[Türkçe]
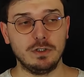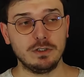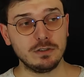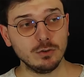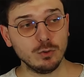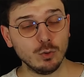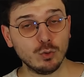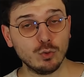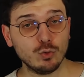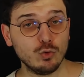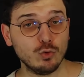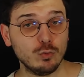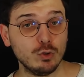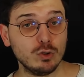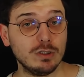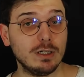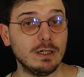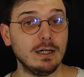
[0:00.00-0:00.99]
nasıl
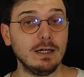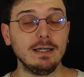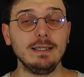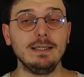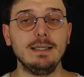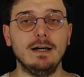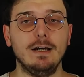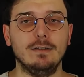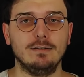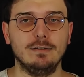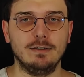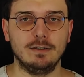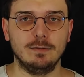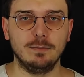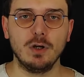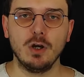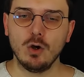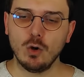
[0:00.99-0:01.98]
okuduğumu daha iyi
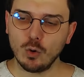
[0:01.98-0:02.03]
anlarım,